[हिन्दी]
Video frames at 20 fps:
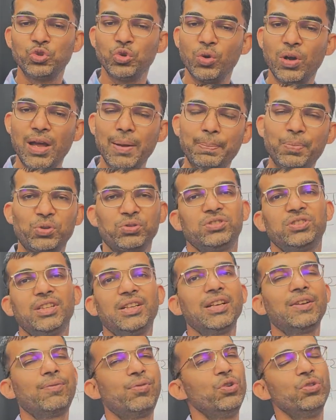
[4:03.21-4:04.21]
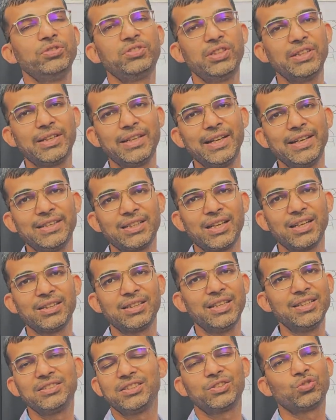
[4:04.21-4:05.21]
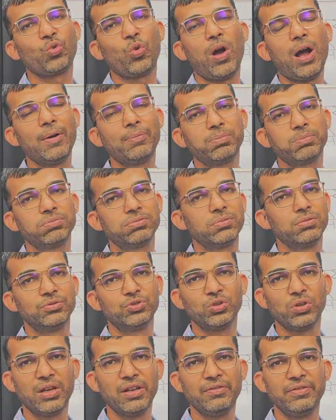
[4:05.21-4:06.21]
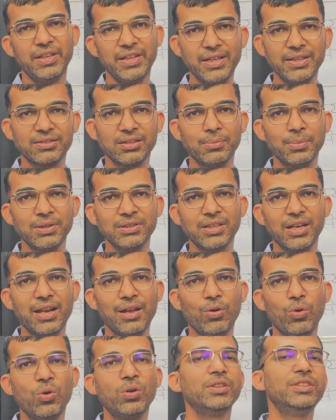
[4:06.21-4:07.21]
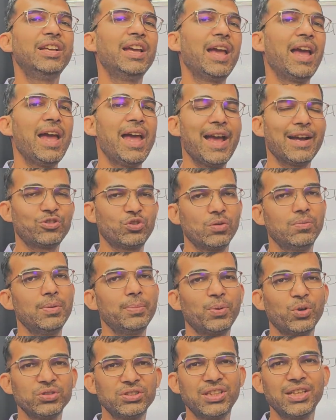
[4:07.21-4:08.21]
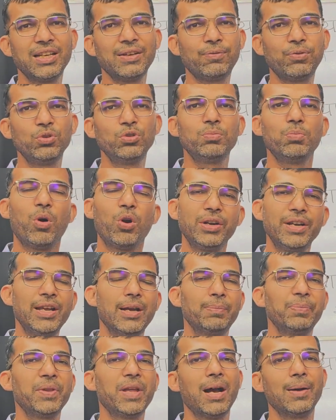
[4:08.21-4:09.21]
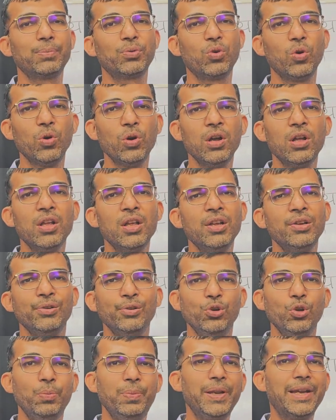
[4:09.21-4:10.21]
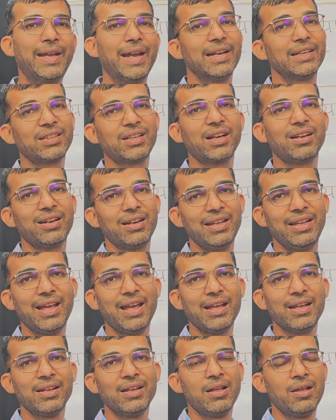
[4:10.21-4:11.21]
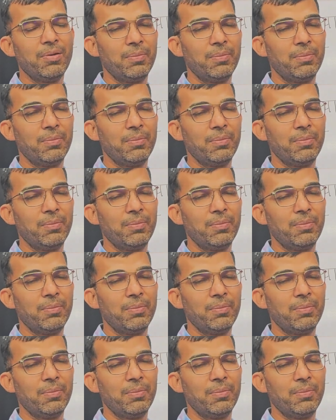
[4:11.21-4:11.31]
जो है प्रोस्टेटिक फ्लूड सिक्रिएट करती है जिसको आप जो है वीर्य समझ रहे हो ये है एक्चुअल में प्रोस्टेटिक फ्लूड बॉडी अपने आप को लुब्रिकेट कर रही है